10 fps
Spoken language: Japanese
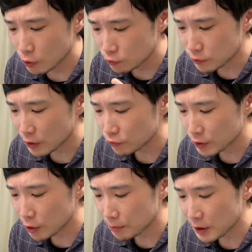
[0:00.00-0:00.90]
ふわ
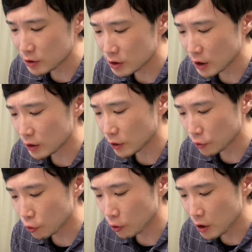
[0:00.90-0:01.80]
ふわのバンズなんだ
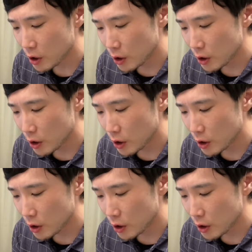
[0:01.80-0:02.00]
けど、